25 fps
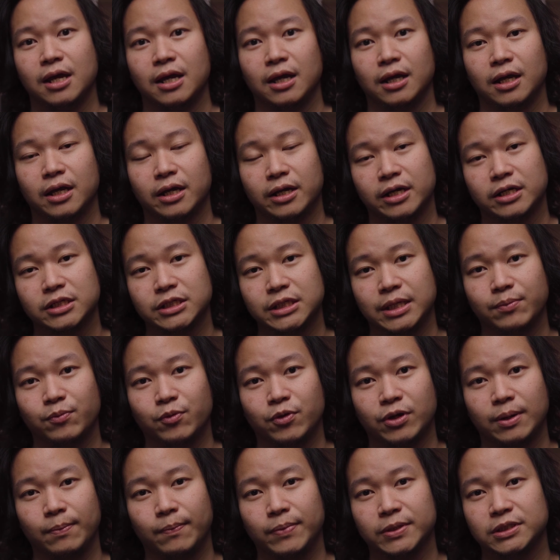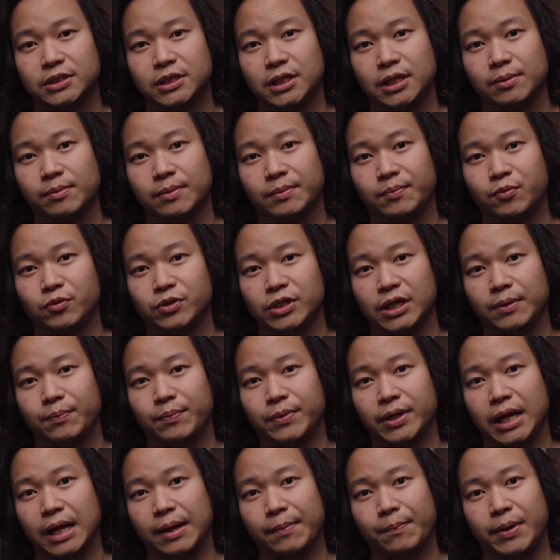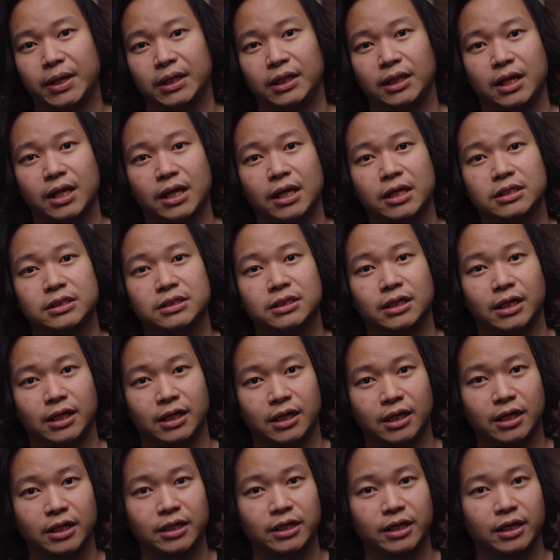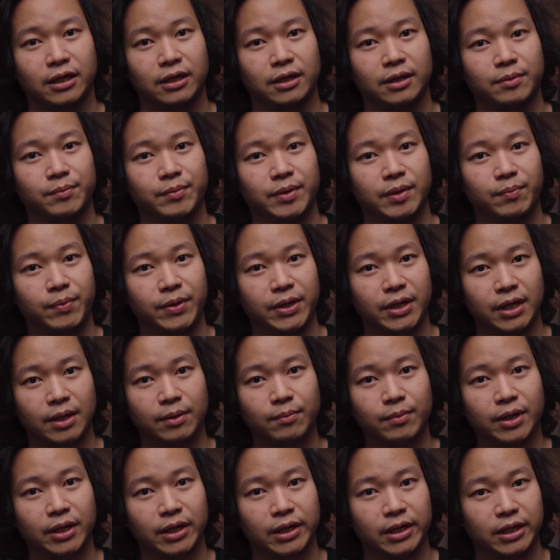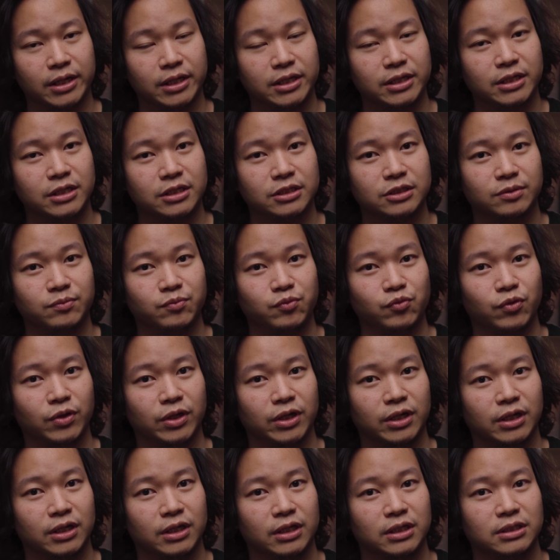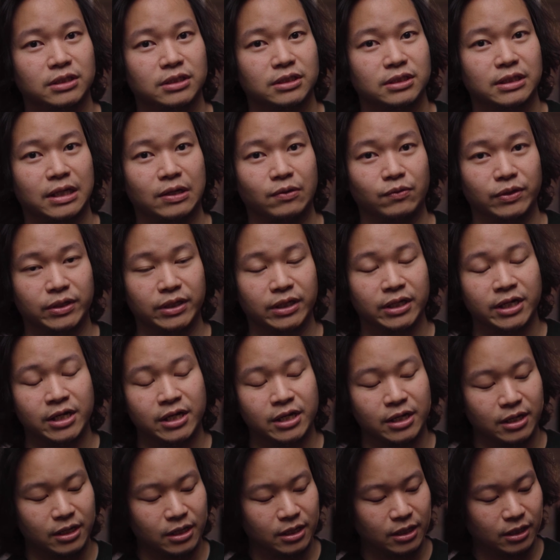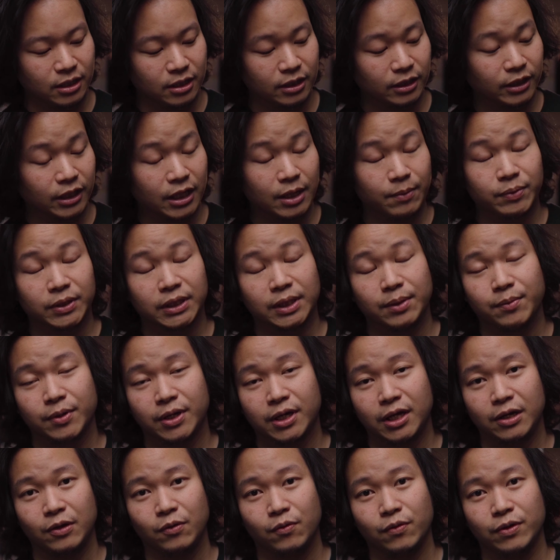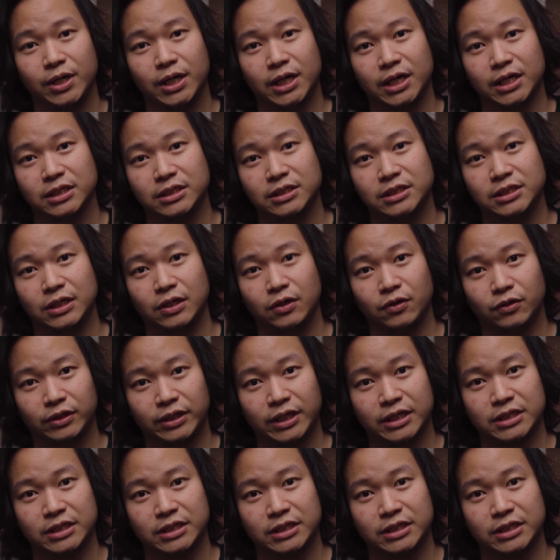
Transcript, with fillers: Karena setiap orang pastinya mempunyai pendapat dan selera yang berbeda mengenai sebuah sound. Ketika pertama kali gue denger Zilot